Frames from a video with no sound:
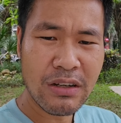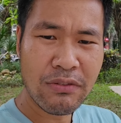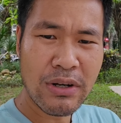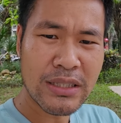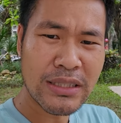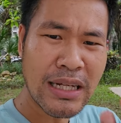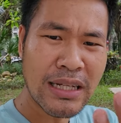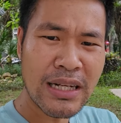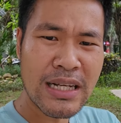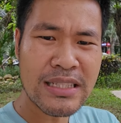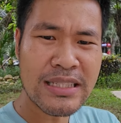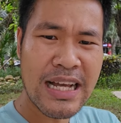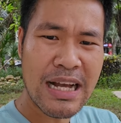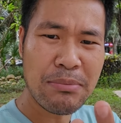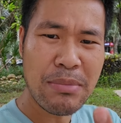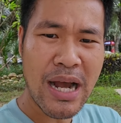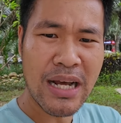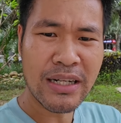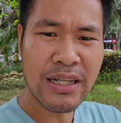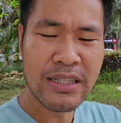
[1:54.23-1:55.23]
và tăng cái giá
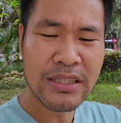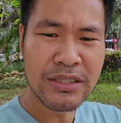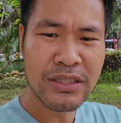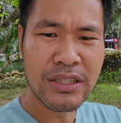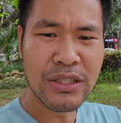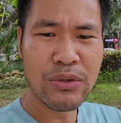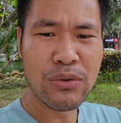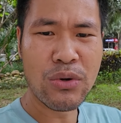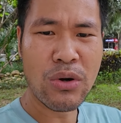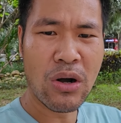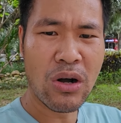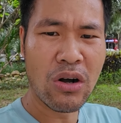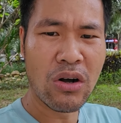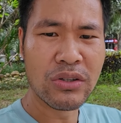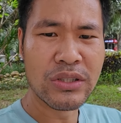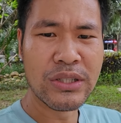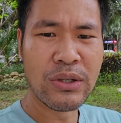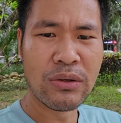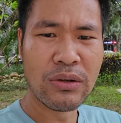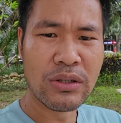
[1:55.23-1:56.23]
bán lên, nhiều cò,
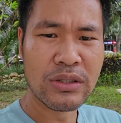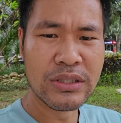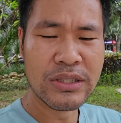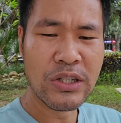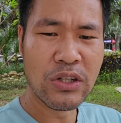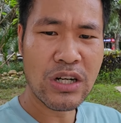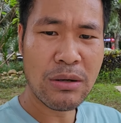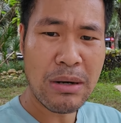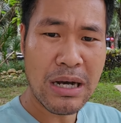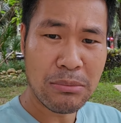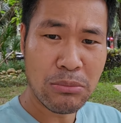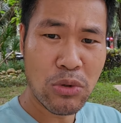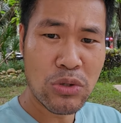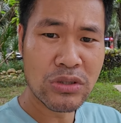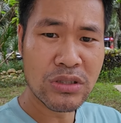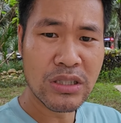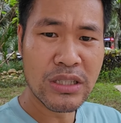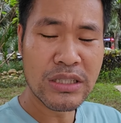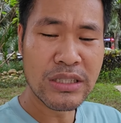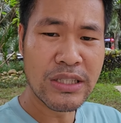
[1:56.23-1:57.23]
nhiều nhiều các bạn môi
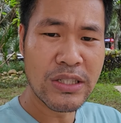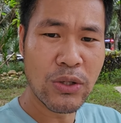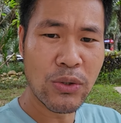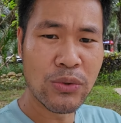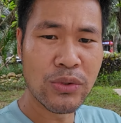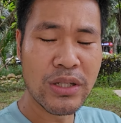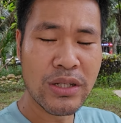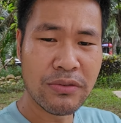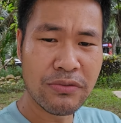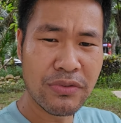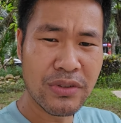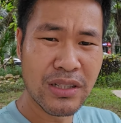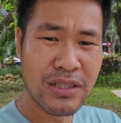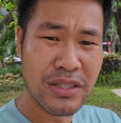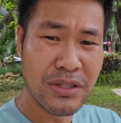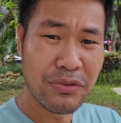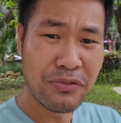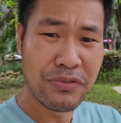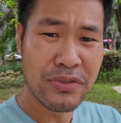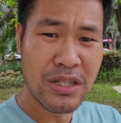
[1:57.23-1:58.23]
giới, nhiều địa uh,
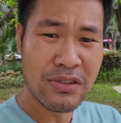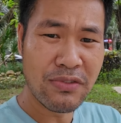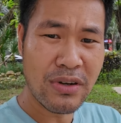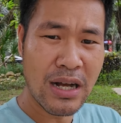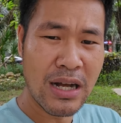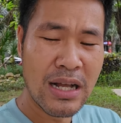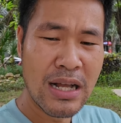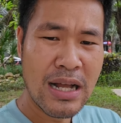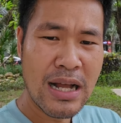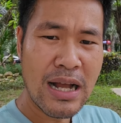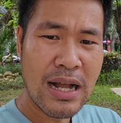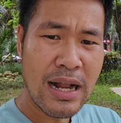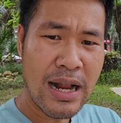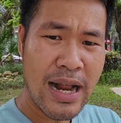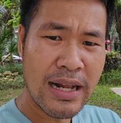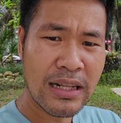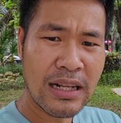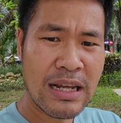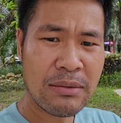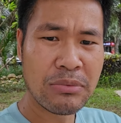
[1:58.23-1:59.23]
nhiều phương và
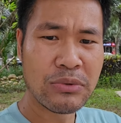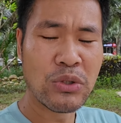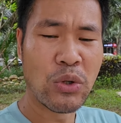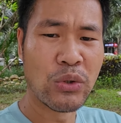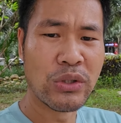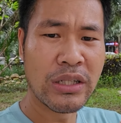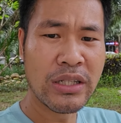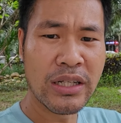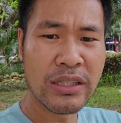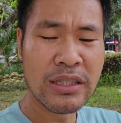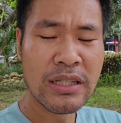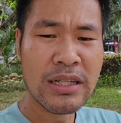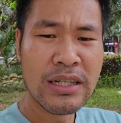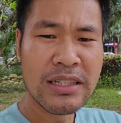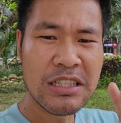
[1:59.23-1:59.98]
ai làm thổi ra được.